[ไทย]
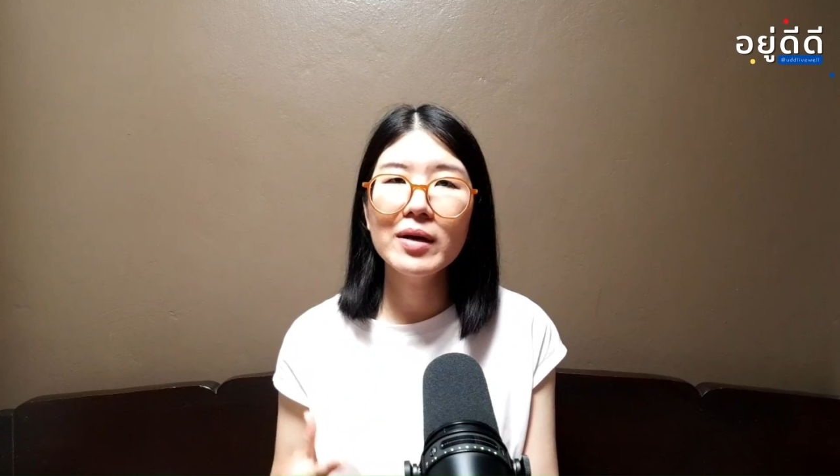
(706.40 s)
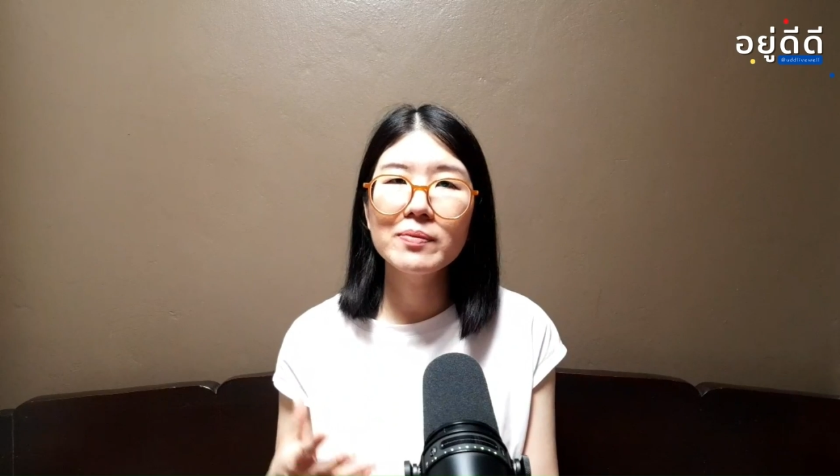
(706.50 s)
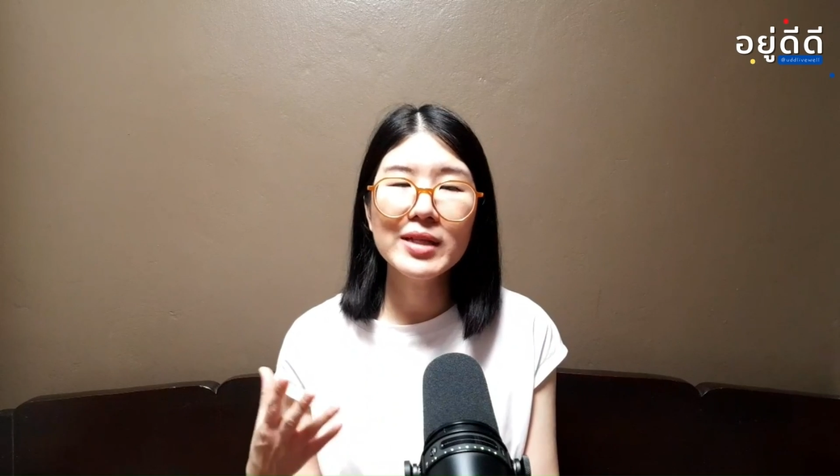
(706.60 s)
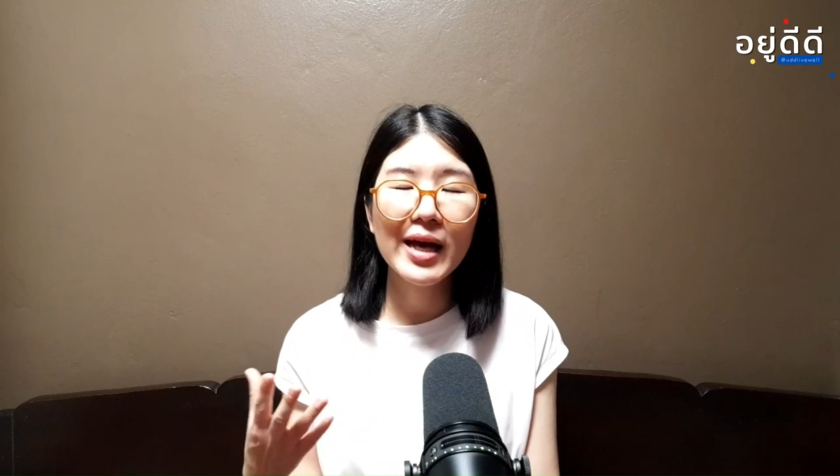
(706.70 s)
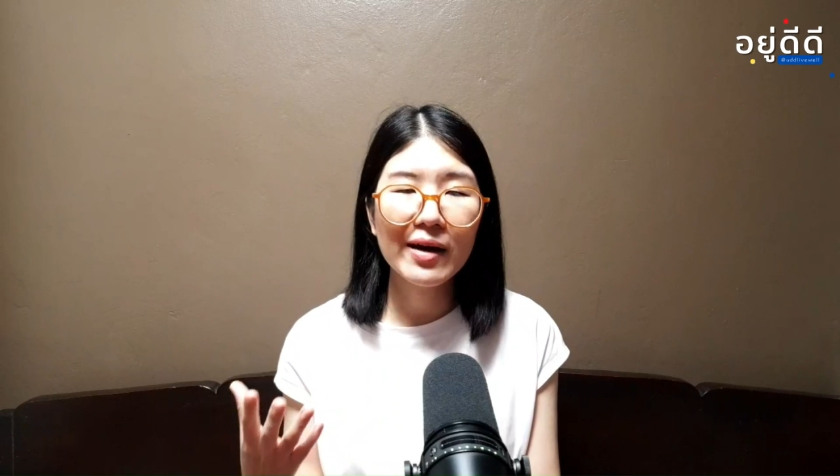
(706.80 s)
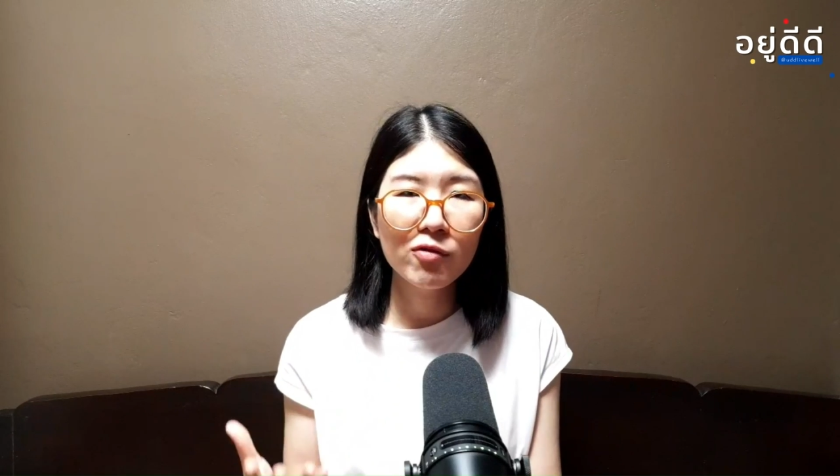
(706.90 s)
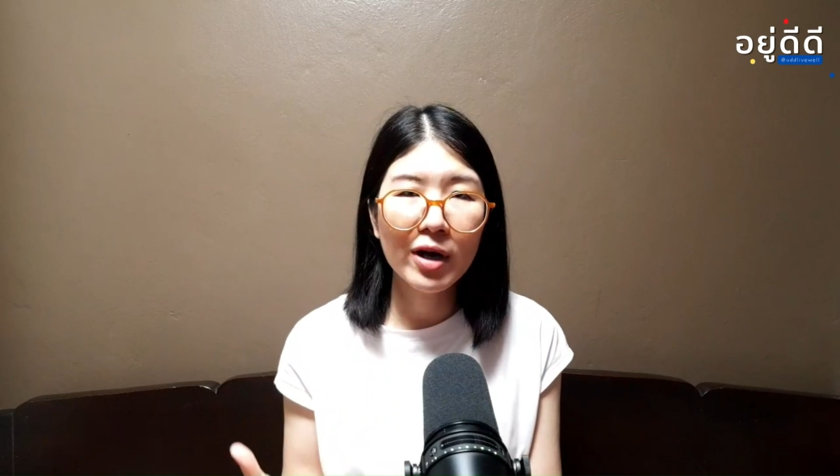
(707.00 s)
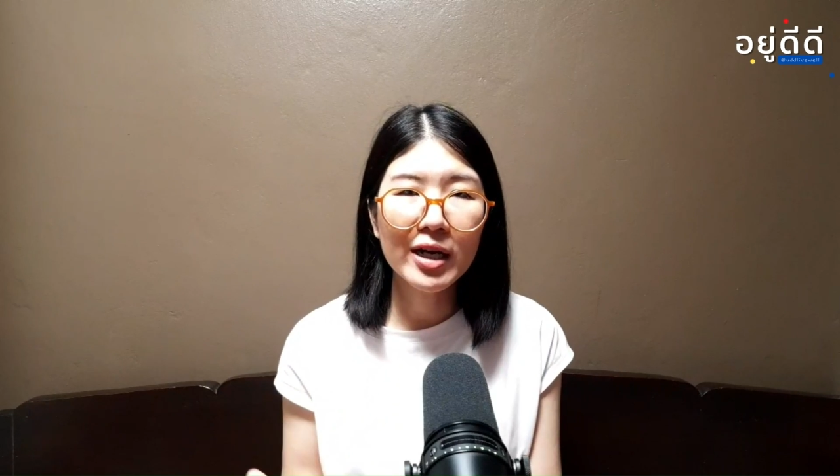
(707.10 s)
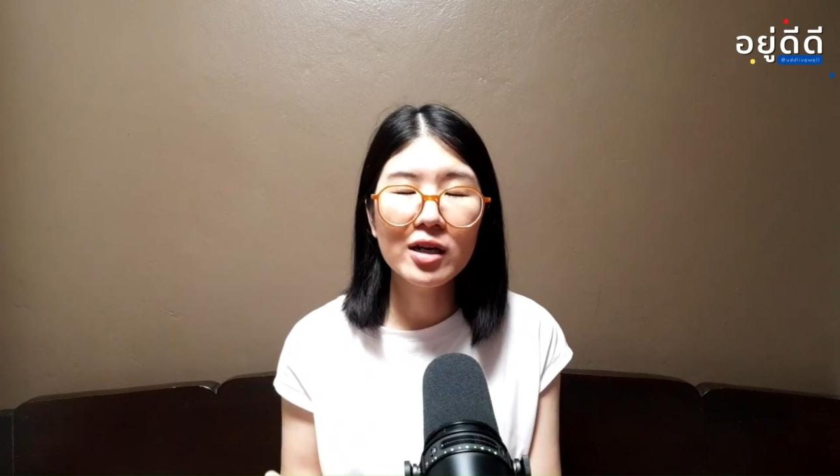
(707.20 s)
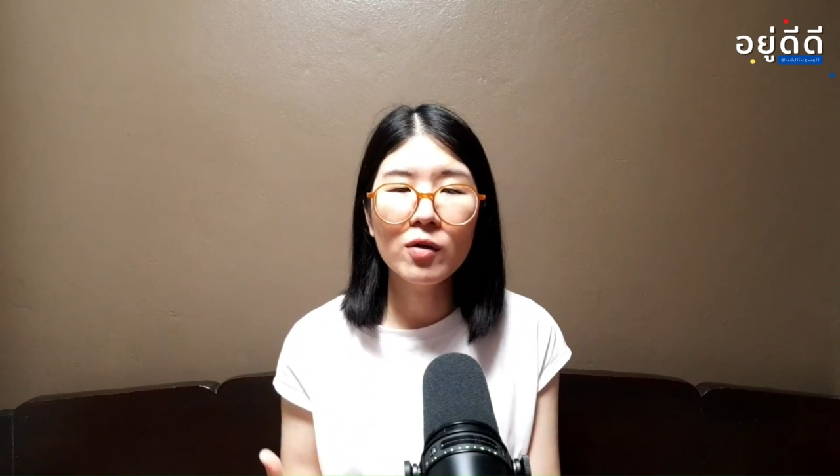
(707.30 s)
แบบสามวั
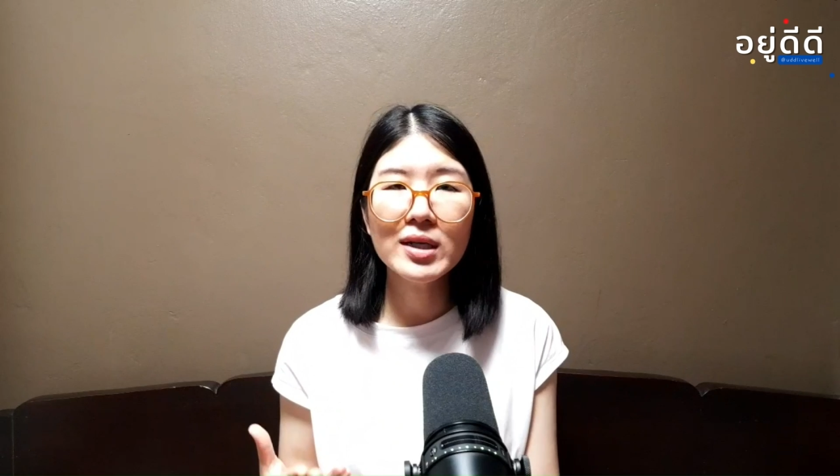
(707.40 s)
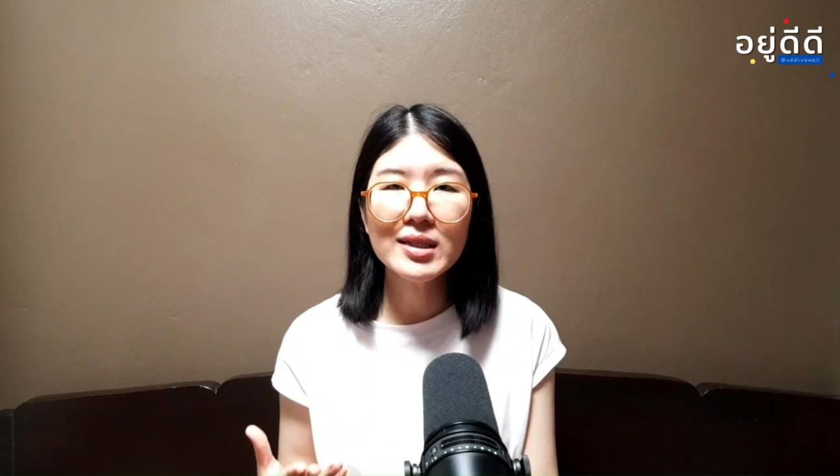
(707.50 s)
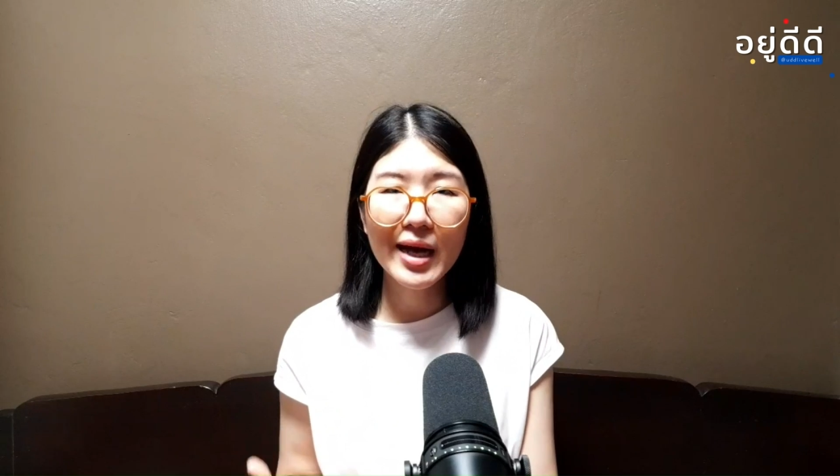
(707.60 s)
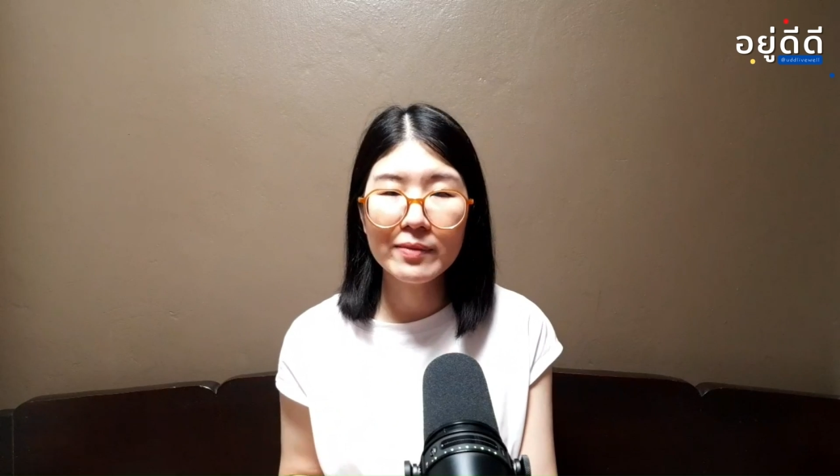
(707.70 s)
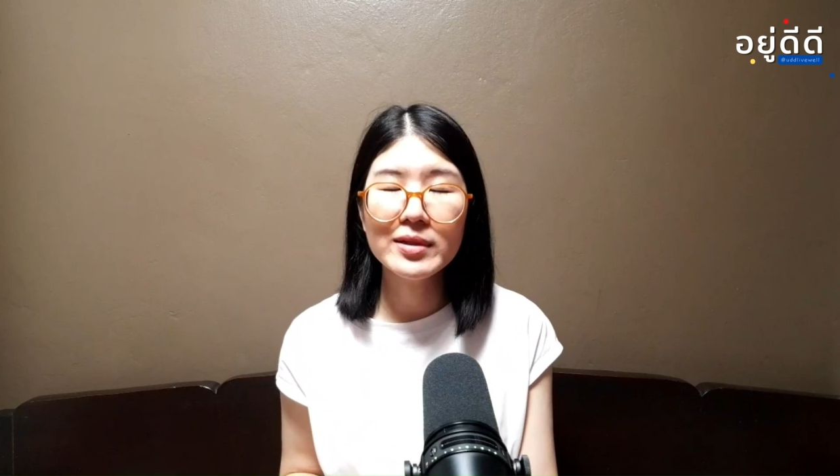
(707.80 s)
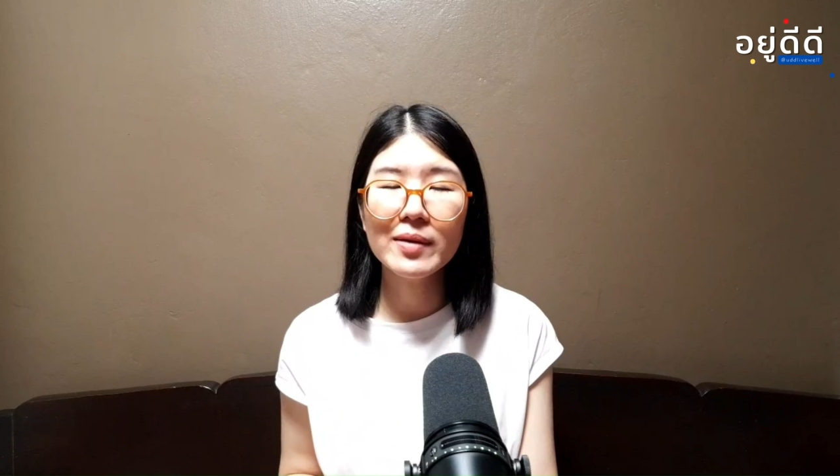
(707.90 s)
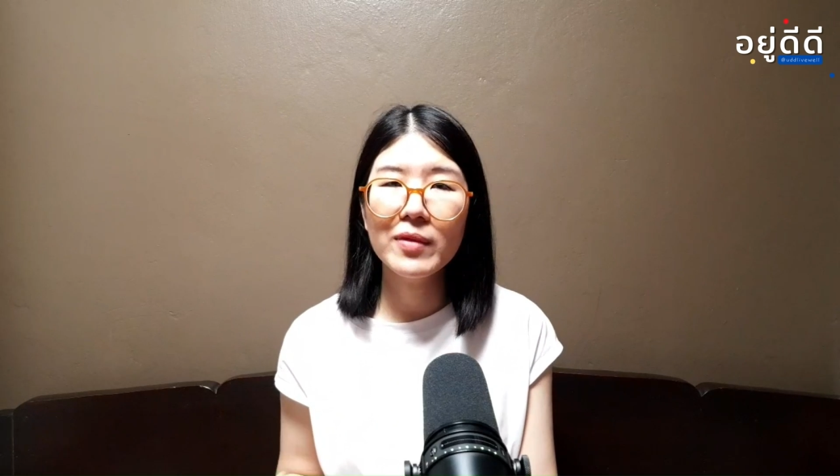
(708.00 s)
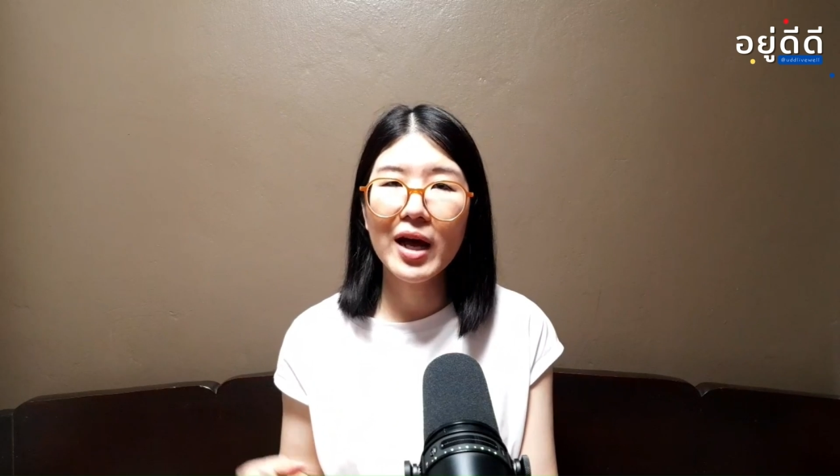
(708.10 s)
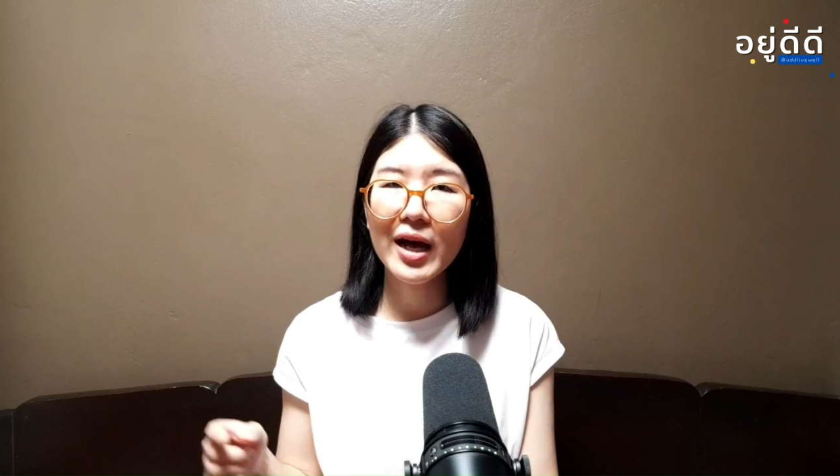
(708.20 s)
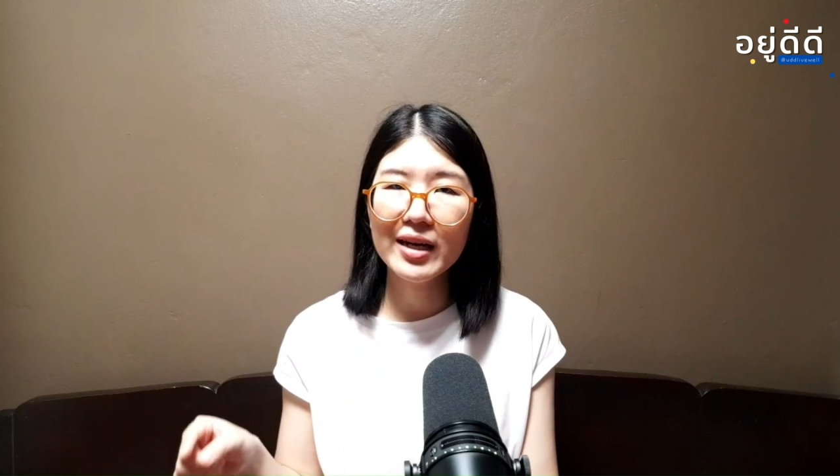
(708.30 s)
นหรือว่าสามสัป
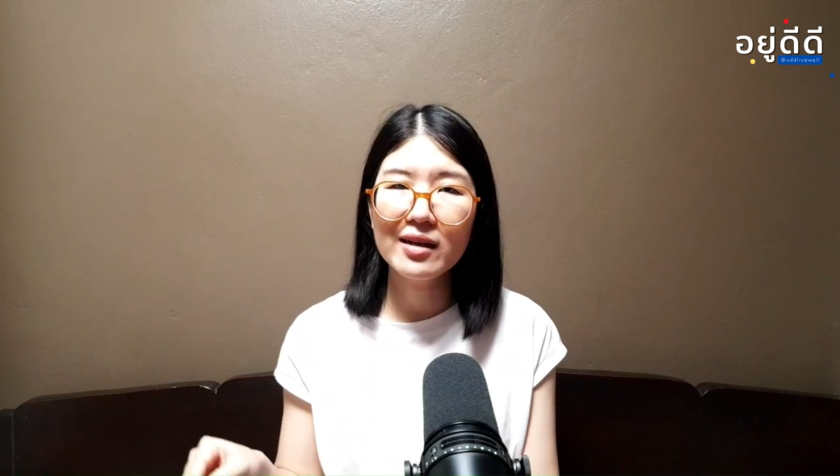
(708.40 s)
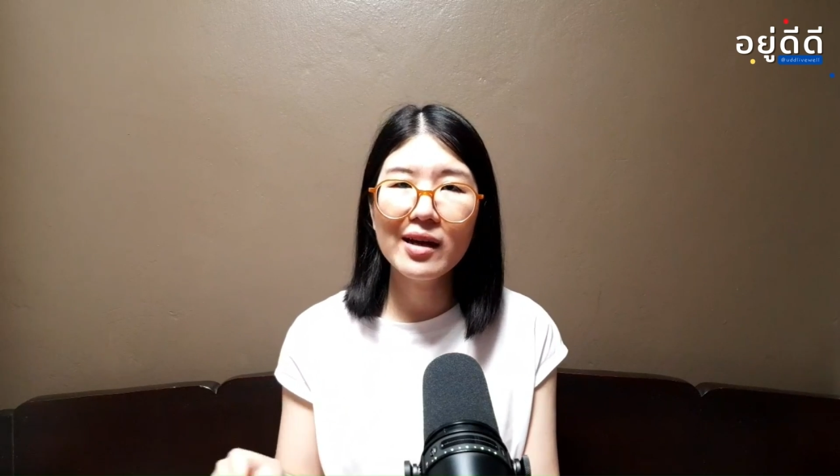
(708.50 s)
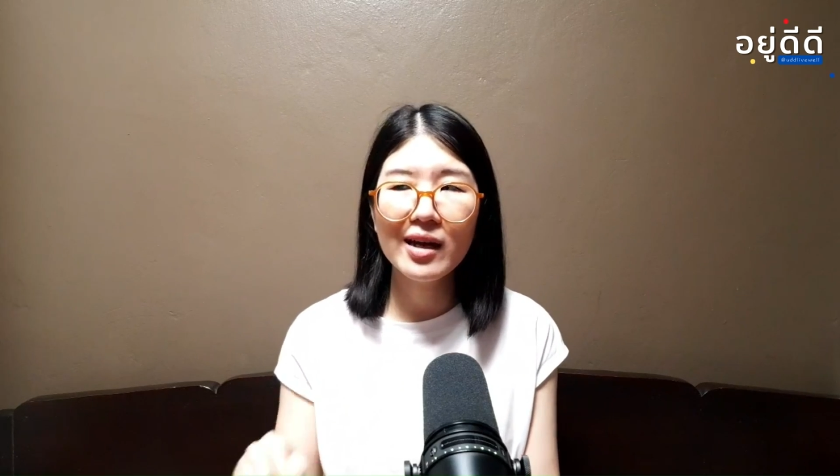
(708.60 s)
ดาห์เนี่ย